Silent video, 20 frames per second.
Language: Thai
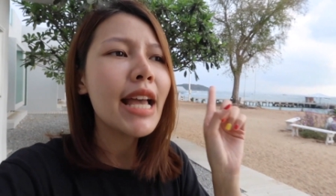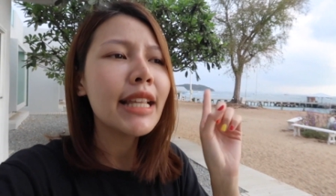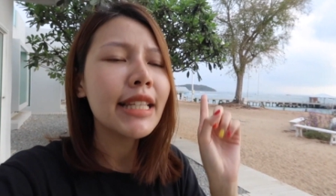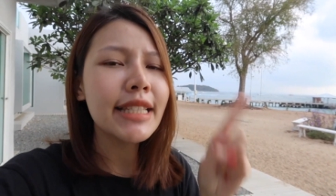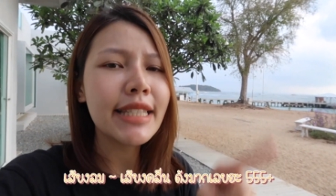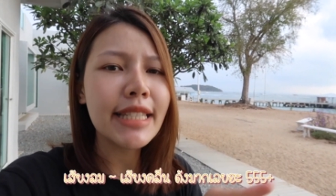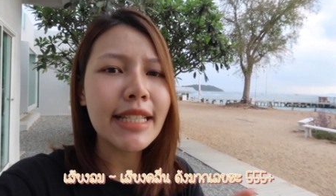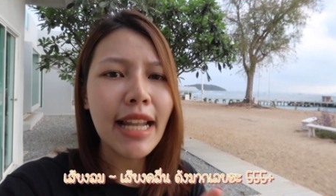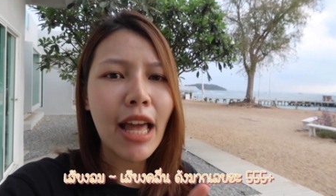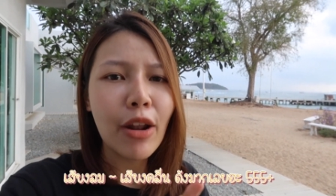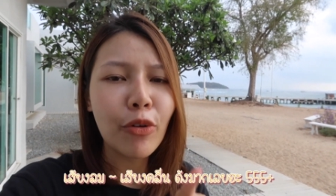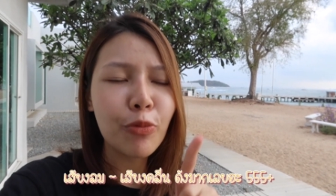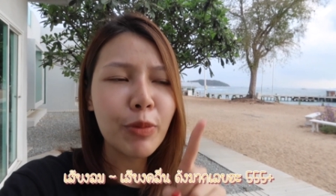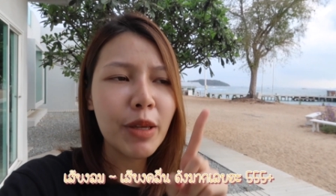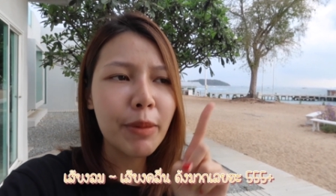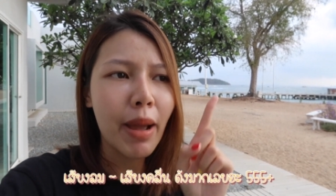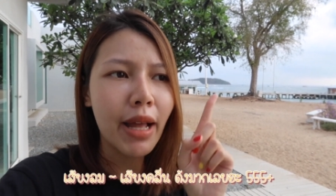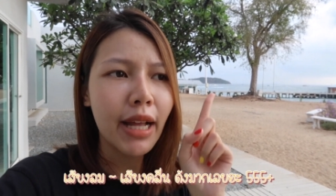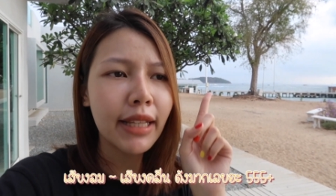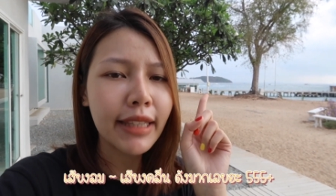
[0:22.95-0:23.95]
จริงๆแล้วลูก
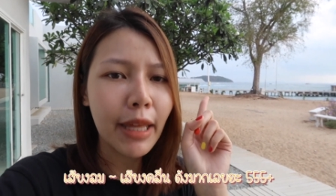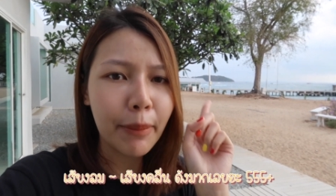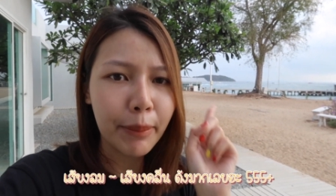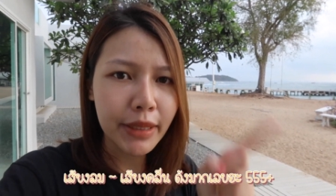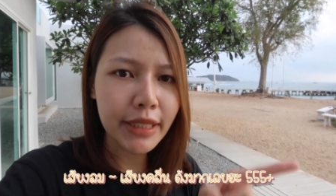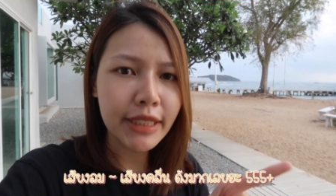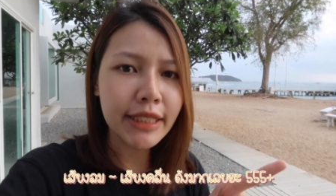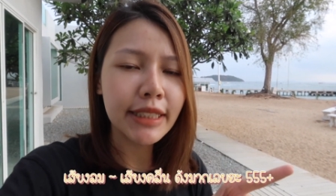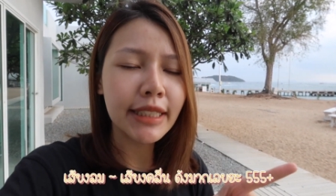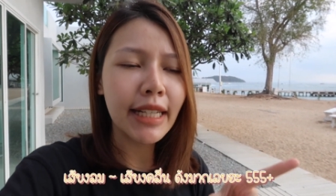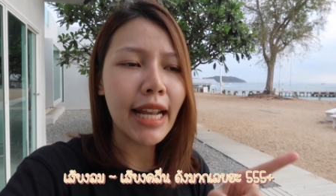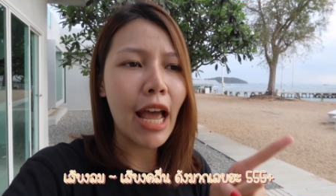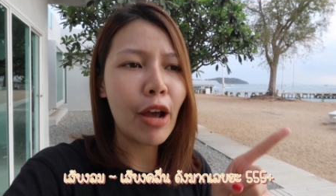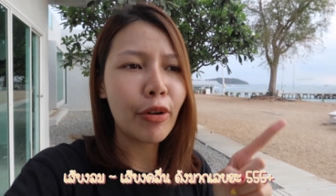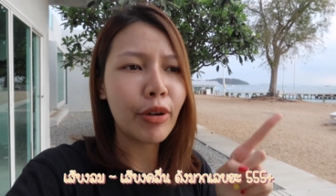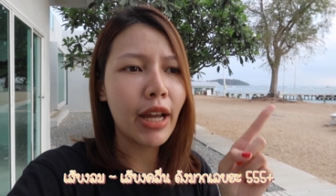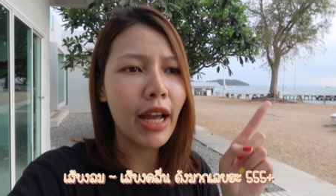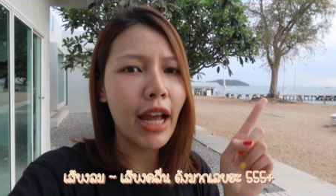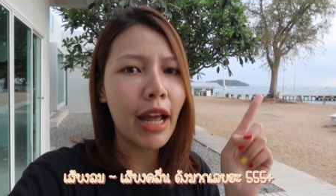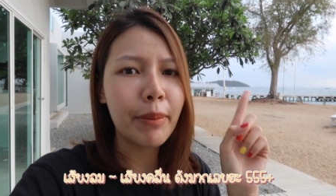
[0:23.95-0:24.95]
มีมาตั้งแต่เมื่อคืนแล้ว
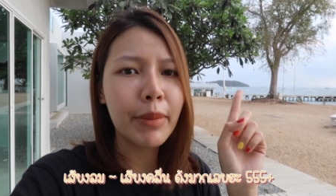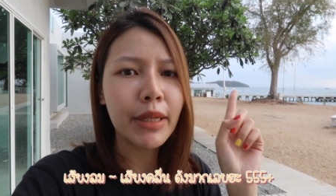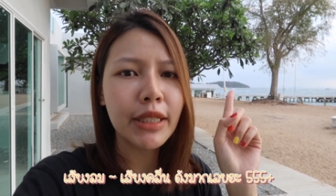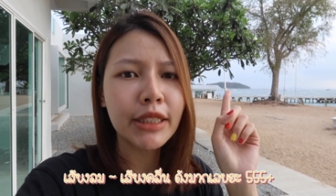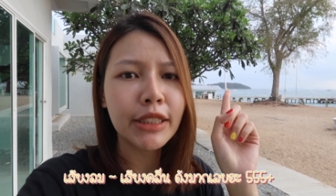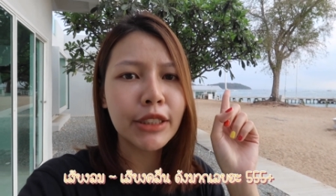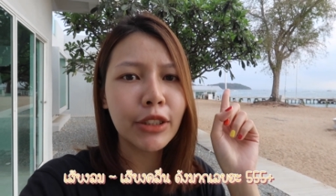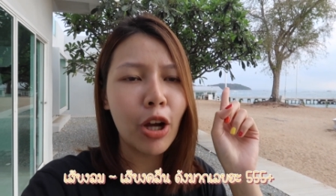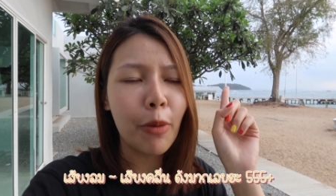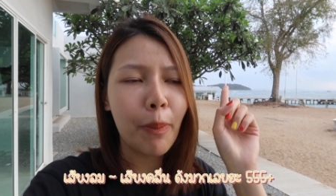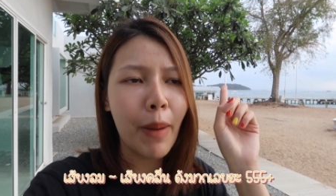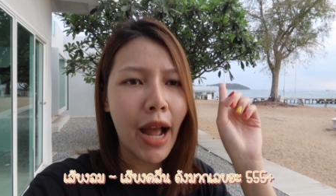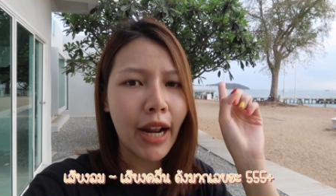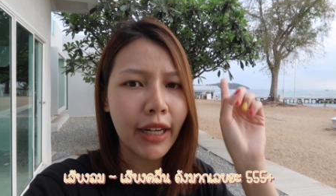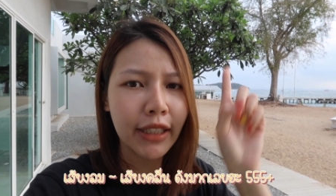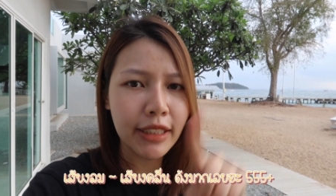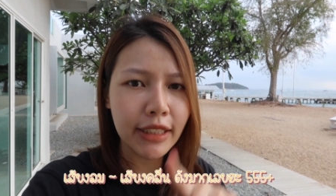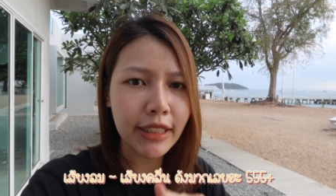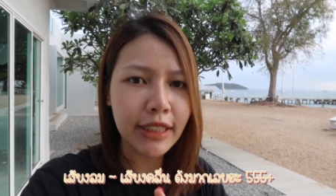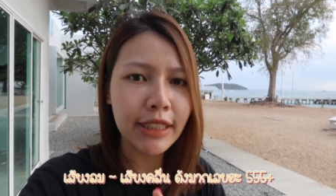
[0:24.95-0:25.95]
นะคะเมื่อคืนก็พัก
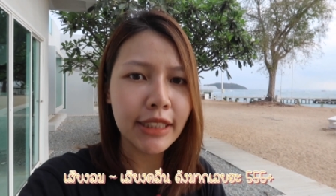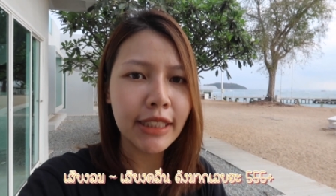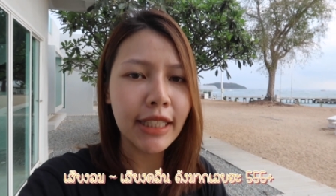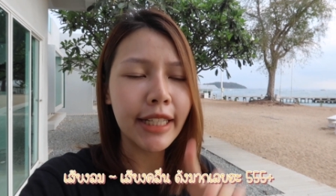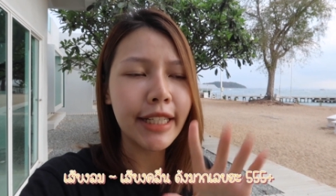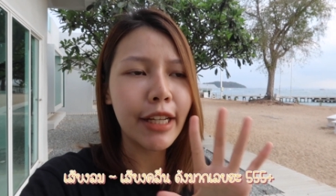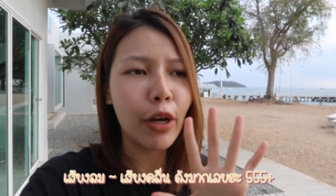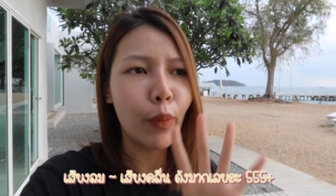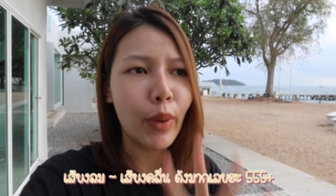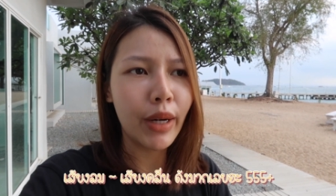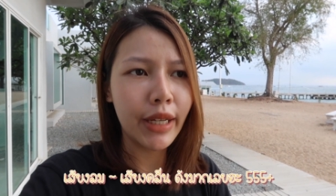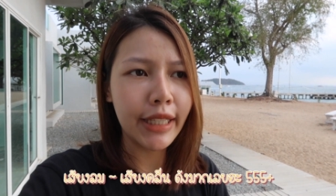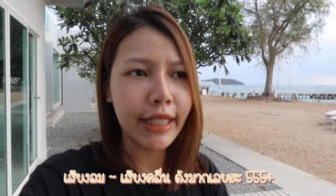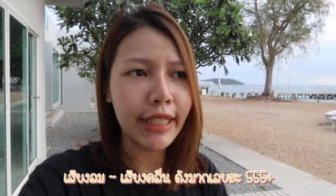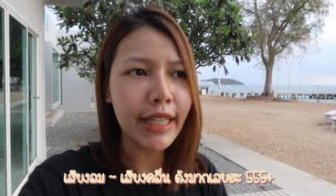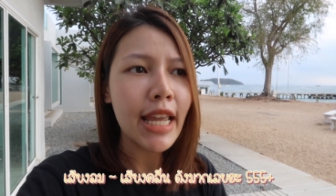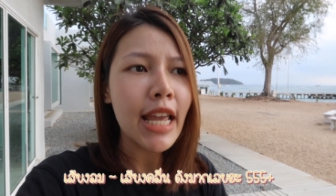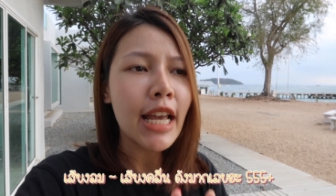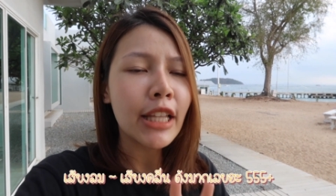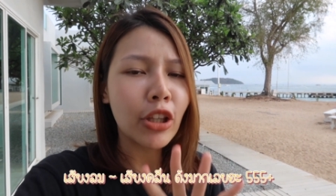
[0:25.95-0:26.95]
1คืนแล้วเดี๋ยววัน
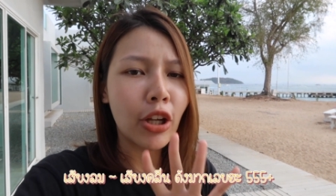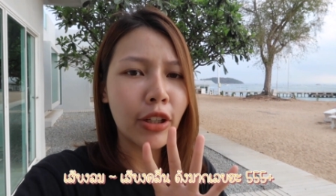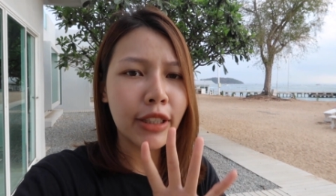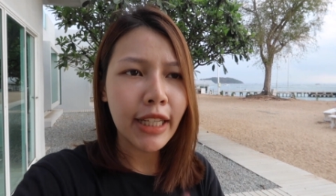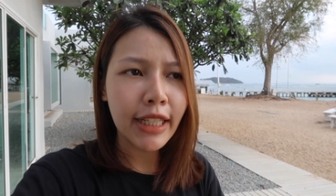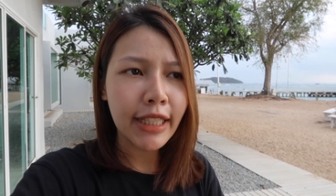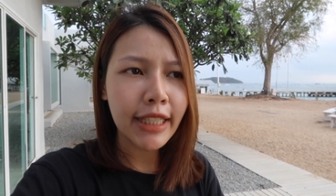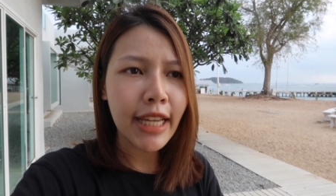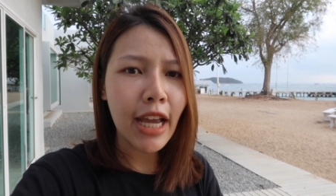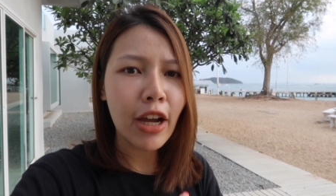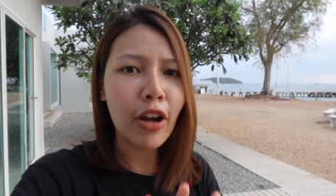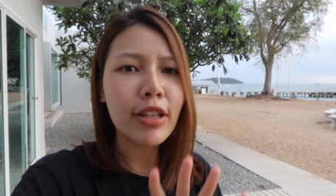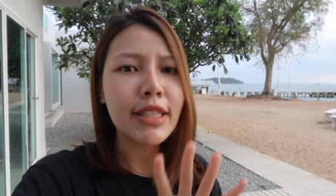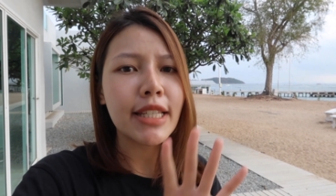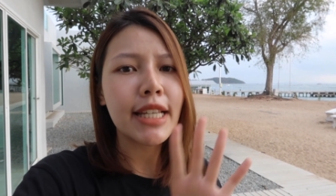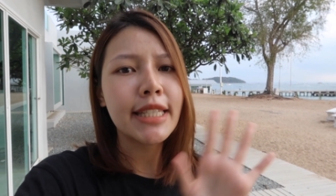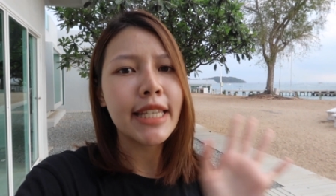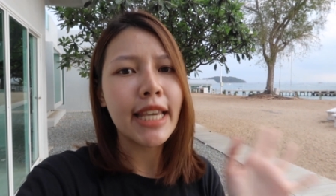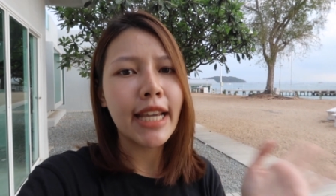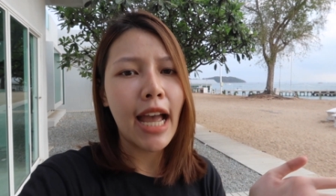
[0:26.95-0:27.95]
นี้ตอนเที่ยงก็
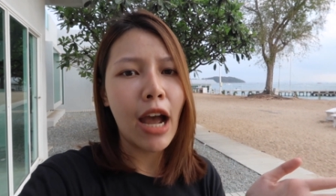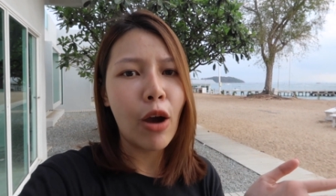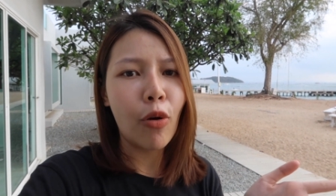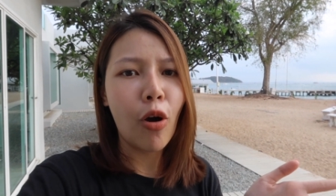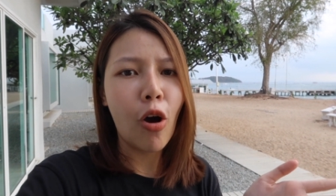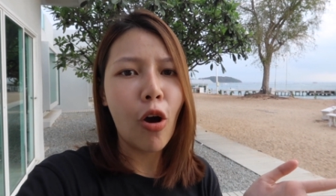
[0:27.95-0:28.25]
จะเช็คเอา